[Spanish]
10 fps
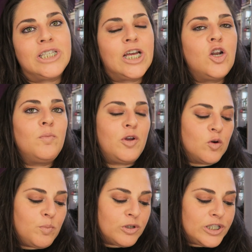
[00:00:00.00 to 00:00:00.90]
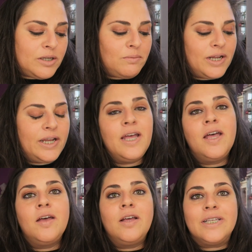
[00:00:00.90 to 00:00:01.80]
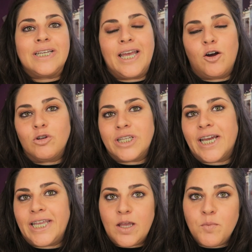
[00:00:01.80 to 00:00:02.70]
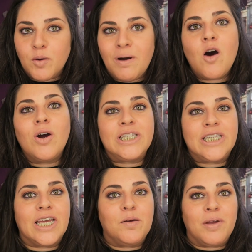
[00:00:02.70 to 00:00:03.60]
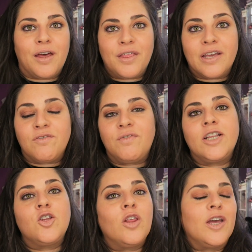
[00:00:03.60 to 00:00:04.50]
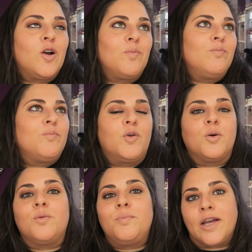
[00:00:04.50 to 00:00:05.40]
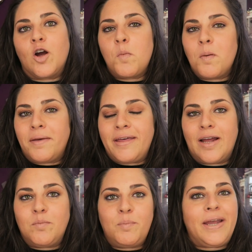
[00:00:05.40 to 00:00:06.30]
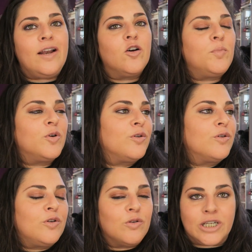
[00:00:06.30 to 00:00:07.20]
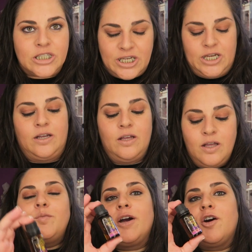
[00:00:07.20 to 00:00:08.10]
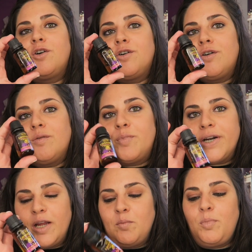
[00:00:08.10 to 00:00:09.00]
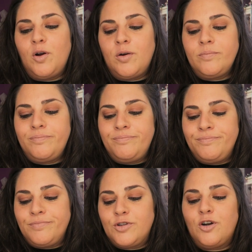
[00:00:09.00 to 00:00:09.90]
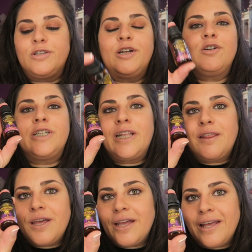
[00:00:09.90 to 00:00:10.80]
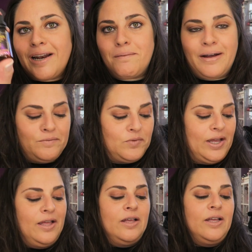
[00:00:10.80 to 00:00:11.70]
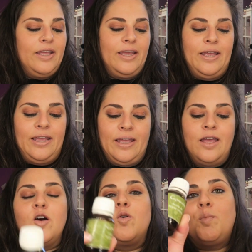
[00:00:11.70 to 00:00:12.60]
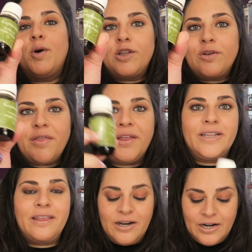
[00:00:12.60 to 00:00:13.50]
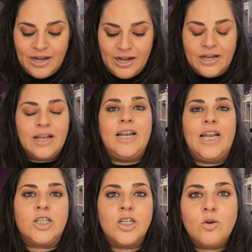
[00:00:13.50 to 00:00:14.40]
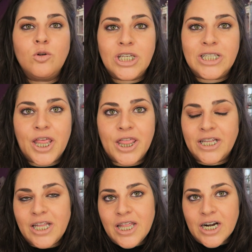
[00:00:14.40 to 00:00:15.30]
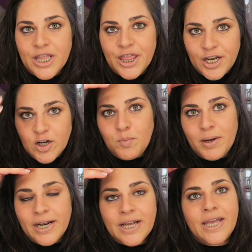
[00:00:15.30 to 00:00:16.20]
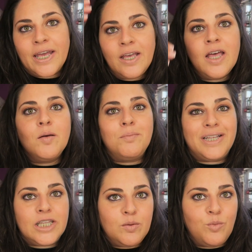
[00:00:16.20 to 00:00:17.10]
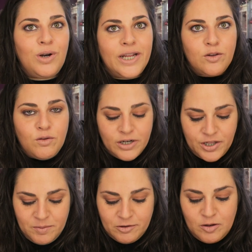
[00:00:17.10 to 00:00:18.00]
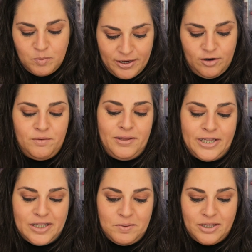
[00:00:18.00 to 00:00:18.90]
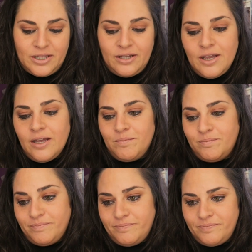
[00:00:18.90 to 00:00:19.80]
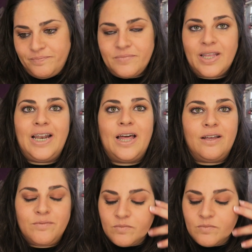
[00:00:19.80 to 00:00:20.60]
que sea lo mejor posible, cosas que ya he probado, que sé que me hacen efecto, mm, por bien como me deja el pelo, por lo que sea. Pues con, por ejemplo, mm, dos o tres gotitas de lavanda, eh, un poquito de aceite de argán, le echo incluso hasta aceite de ricino para que me estimule todo el crecimiento del pelo. Evidentemente, mm, el,